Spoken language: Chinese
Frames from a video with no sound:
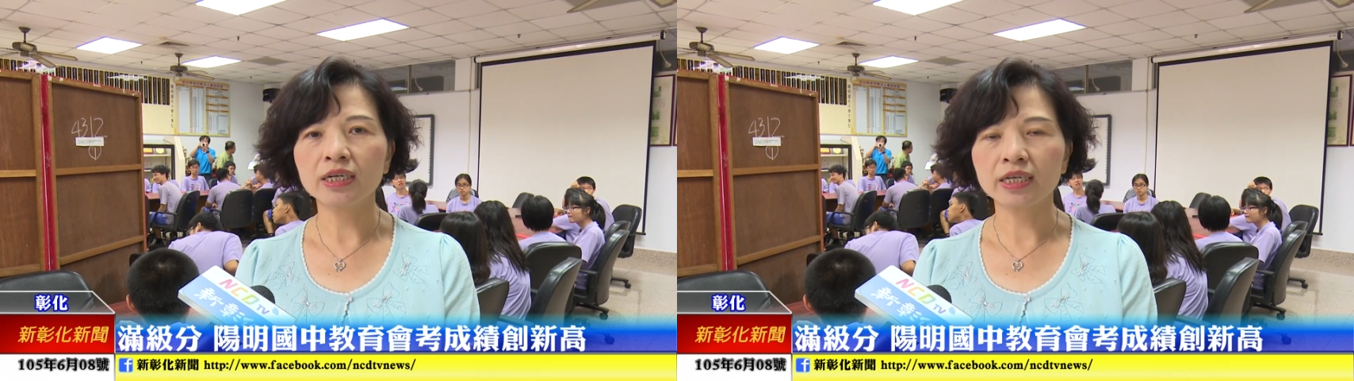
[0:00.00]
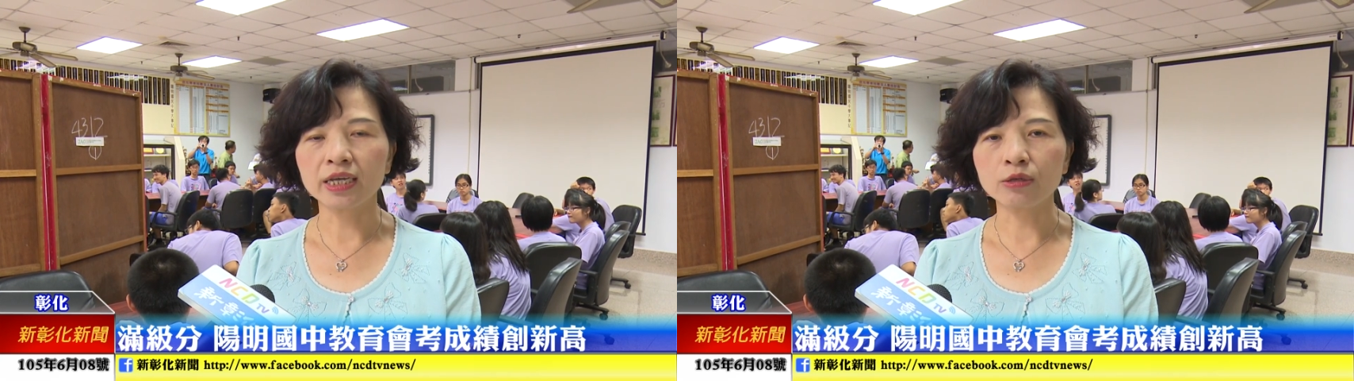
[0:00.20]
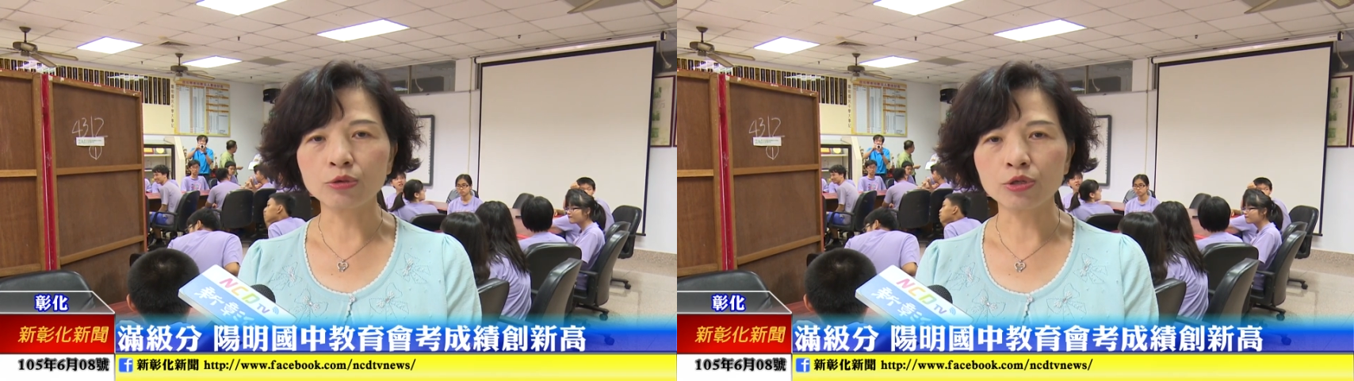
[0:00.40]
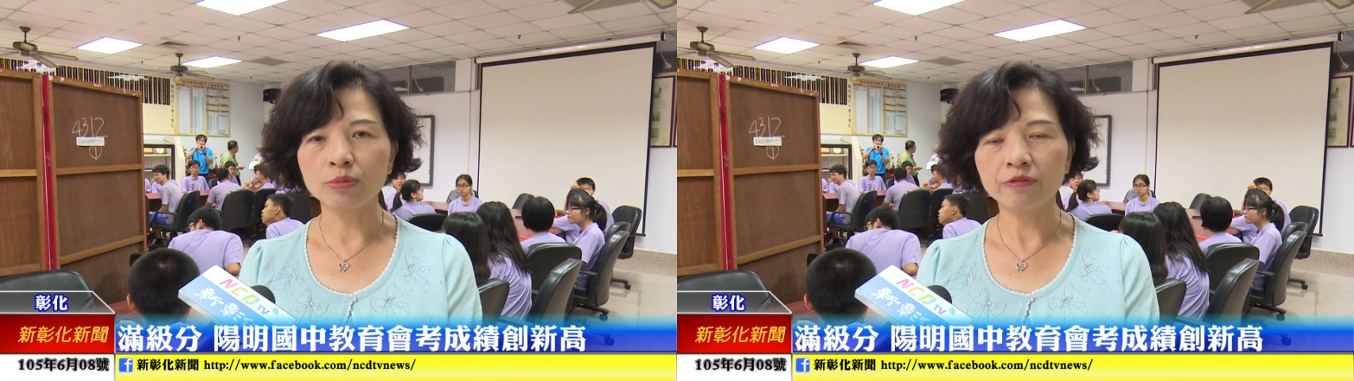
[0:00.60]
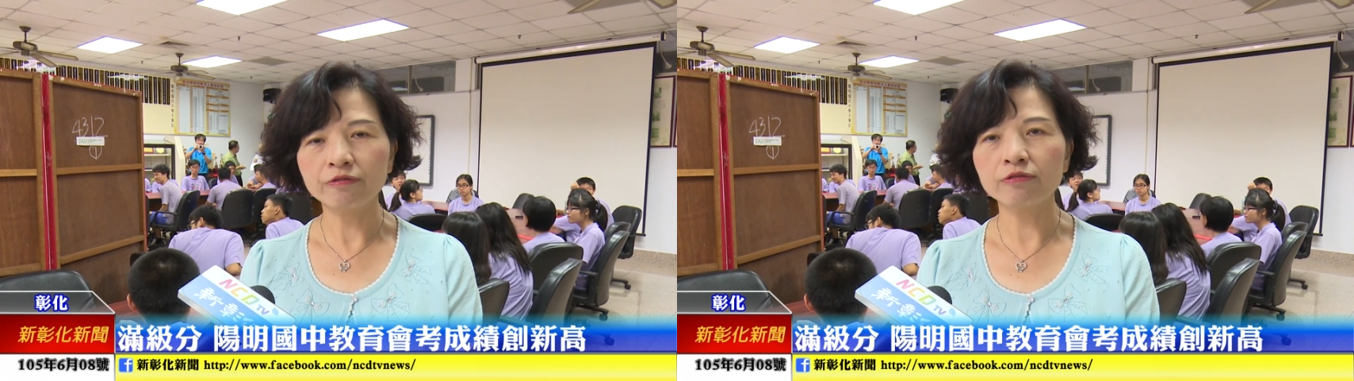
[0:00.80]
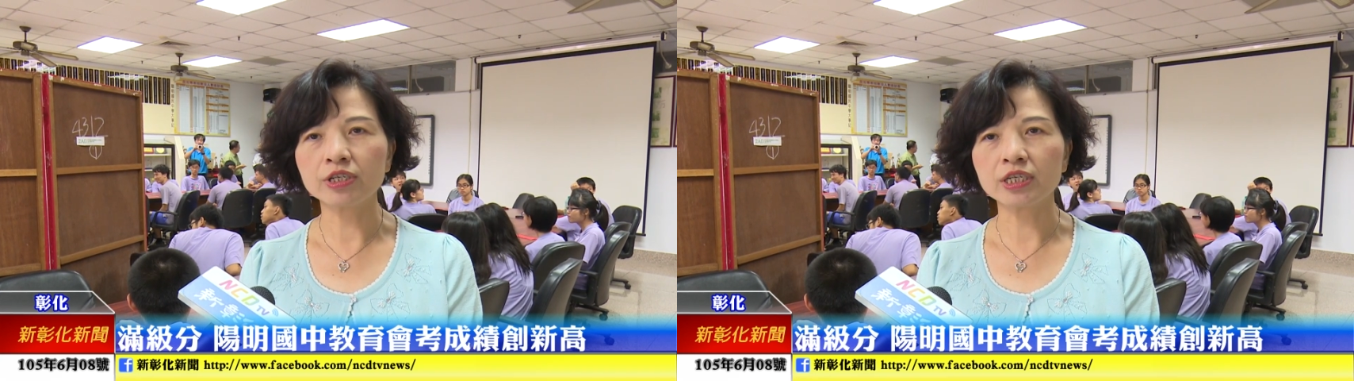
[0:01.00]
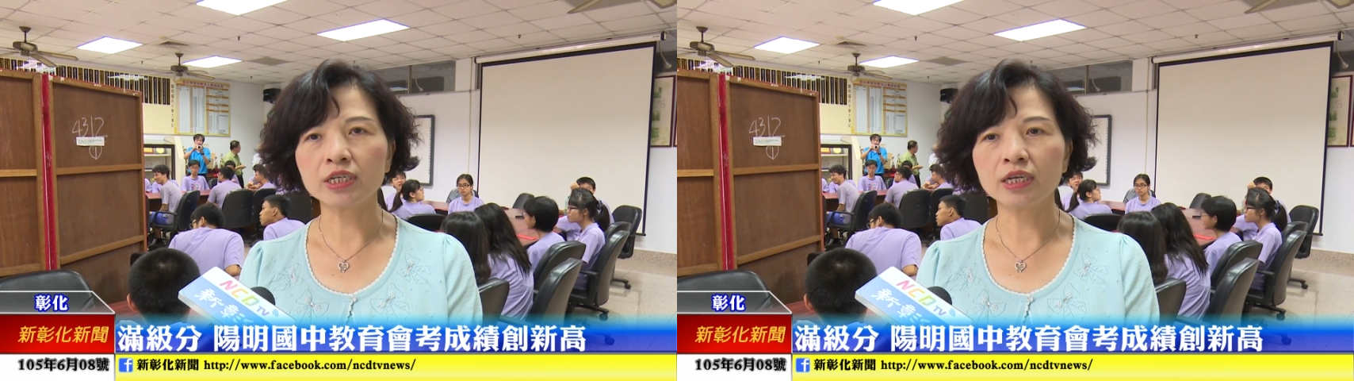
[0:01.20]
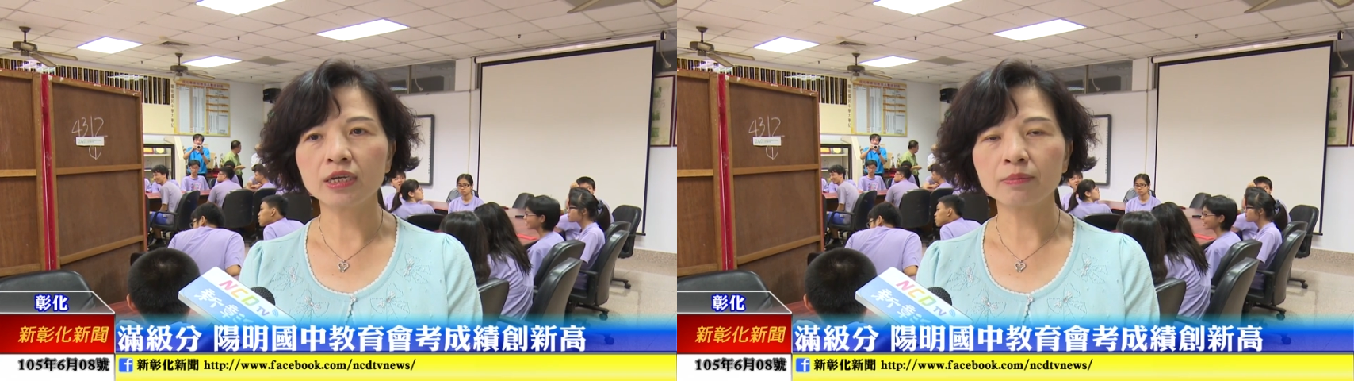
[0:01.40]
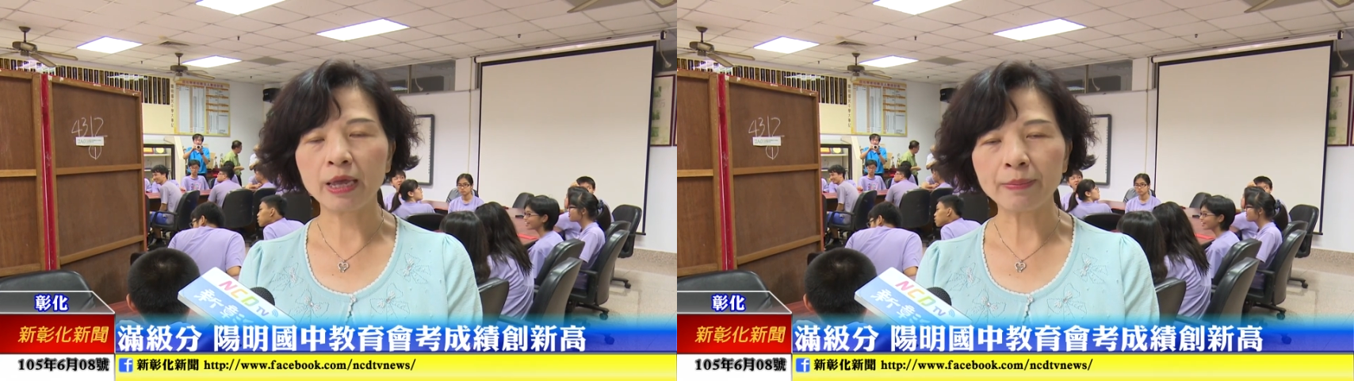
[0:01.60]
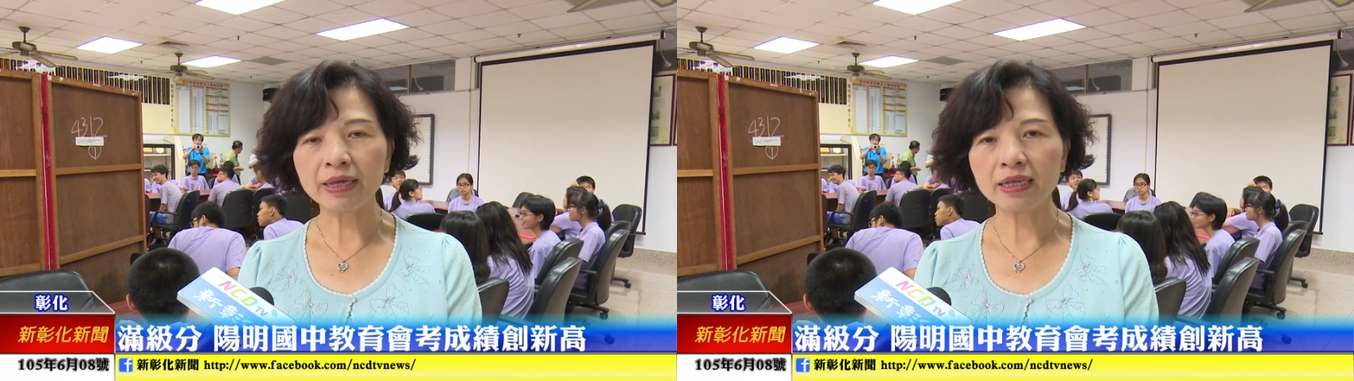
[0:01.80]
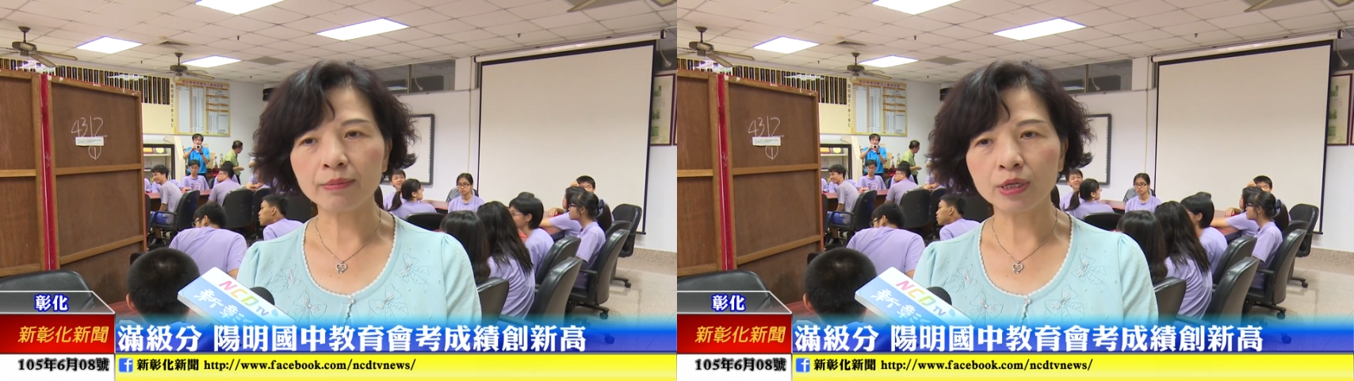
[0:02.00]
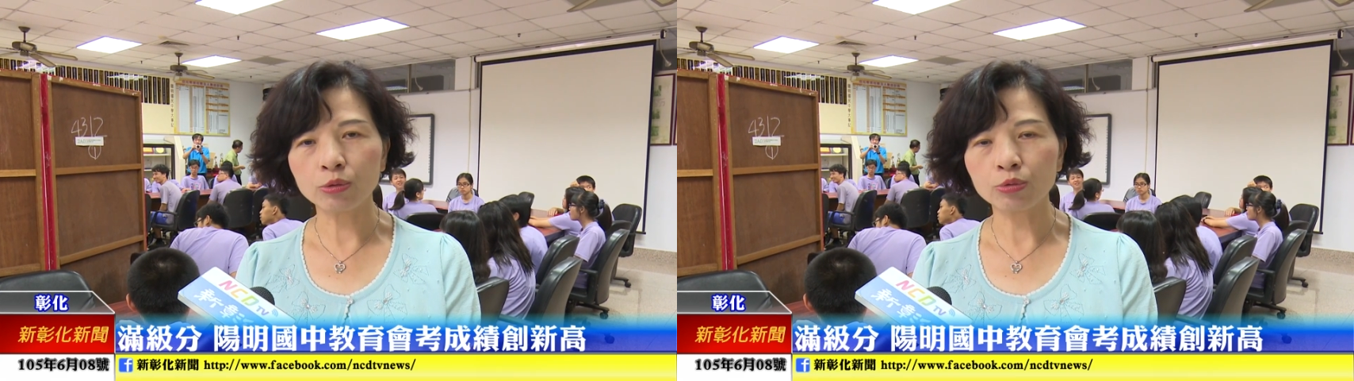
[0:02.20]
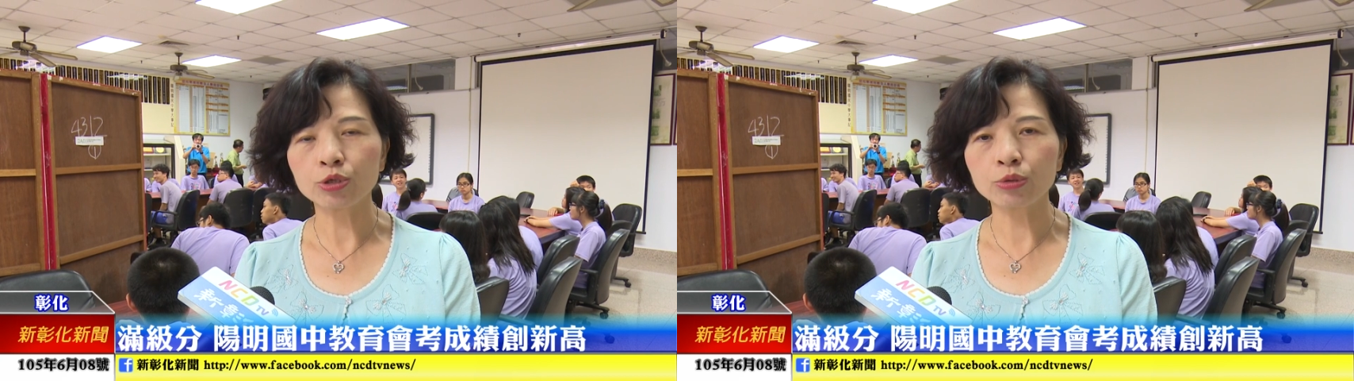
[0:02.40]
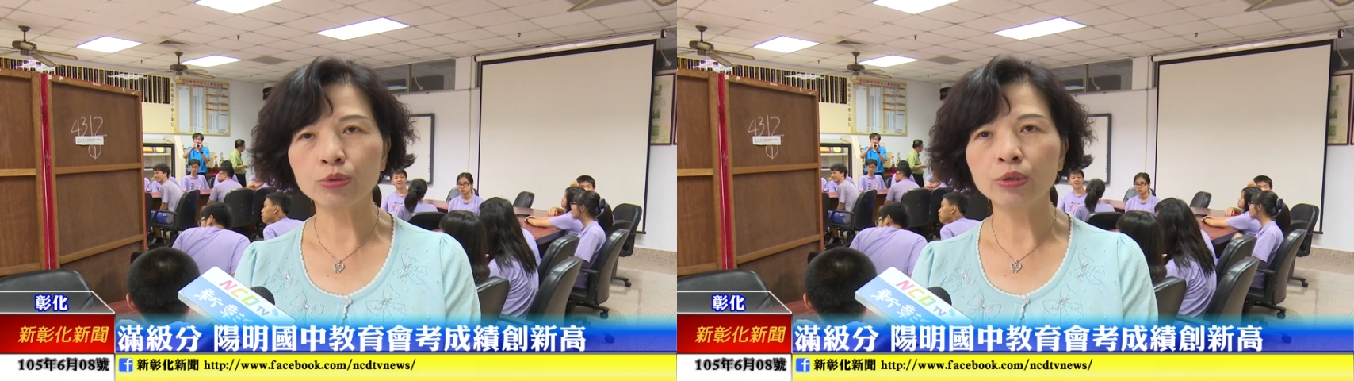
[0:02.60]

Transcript: 给同学们复习，陪伴他们读书。